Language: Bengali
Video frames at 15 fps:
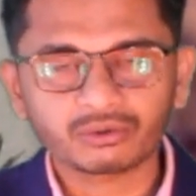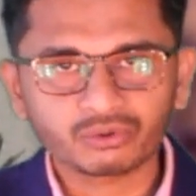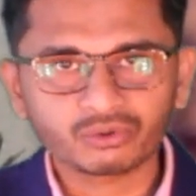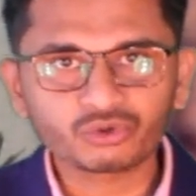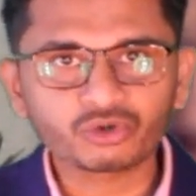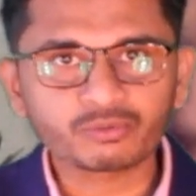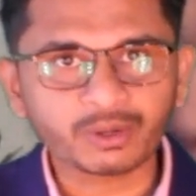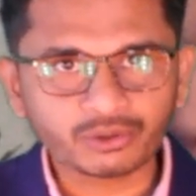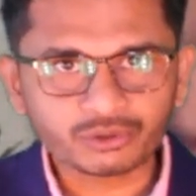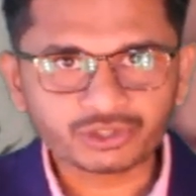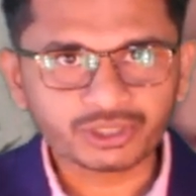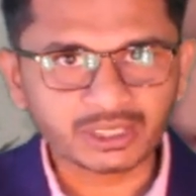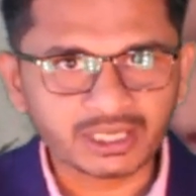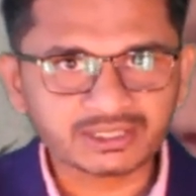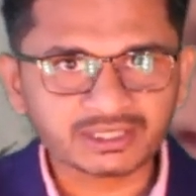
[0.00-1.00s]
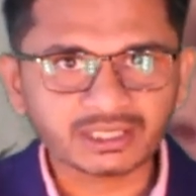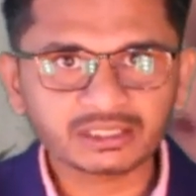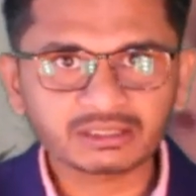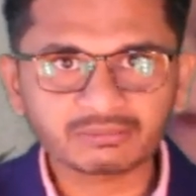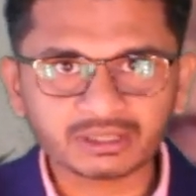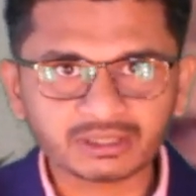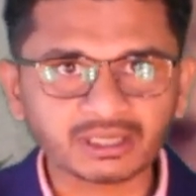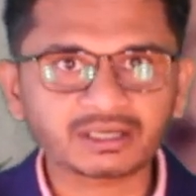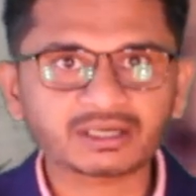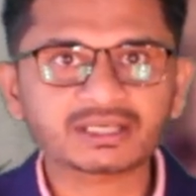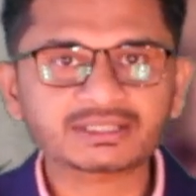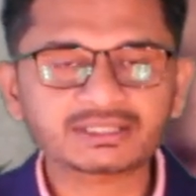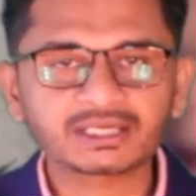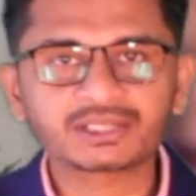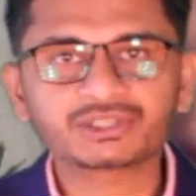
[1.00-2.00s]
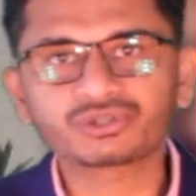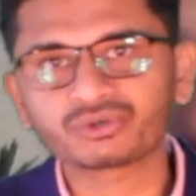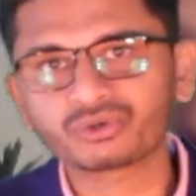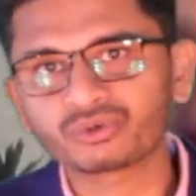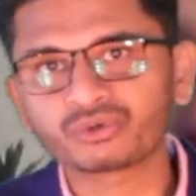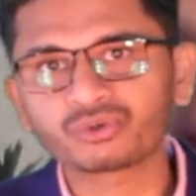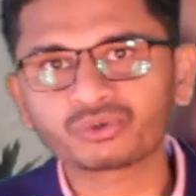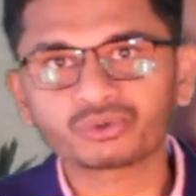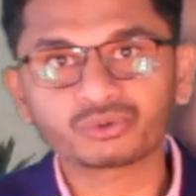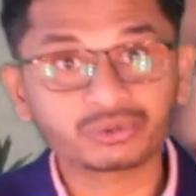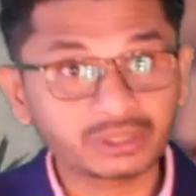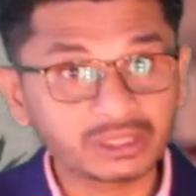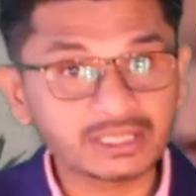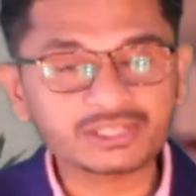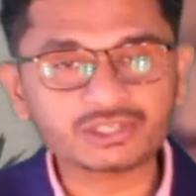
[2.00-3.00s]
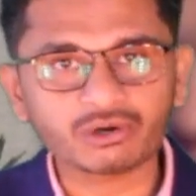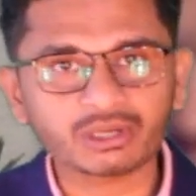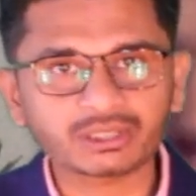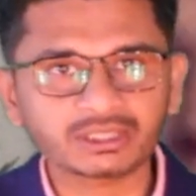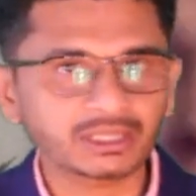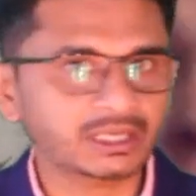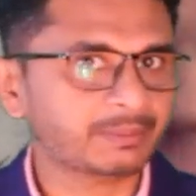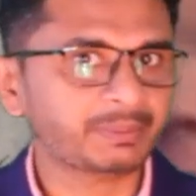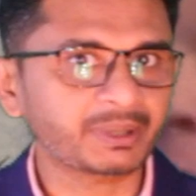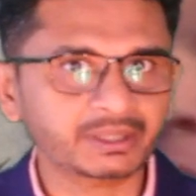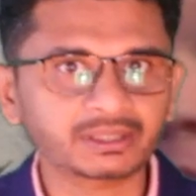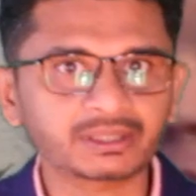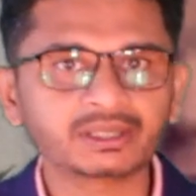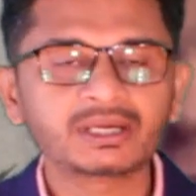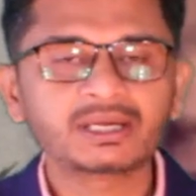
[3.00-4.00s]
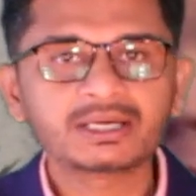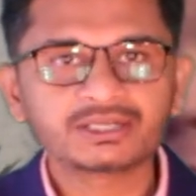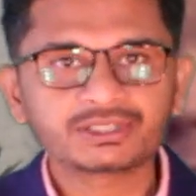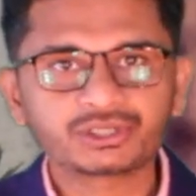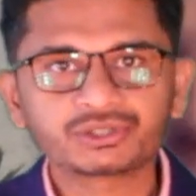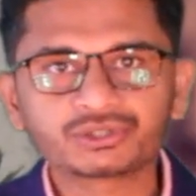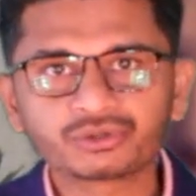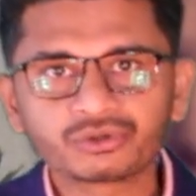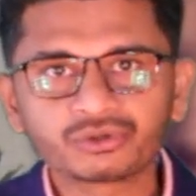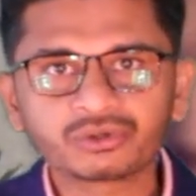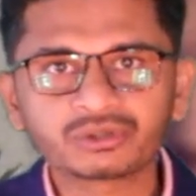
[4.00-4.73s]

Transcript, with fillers: অন্য মানুষ না যায় কিংবা তার কাছ থেকে যেন অন্য কোনো দেহে ছড়াতে না পারে সেই জন্য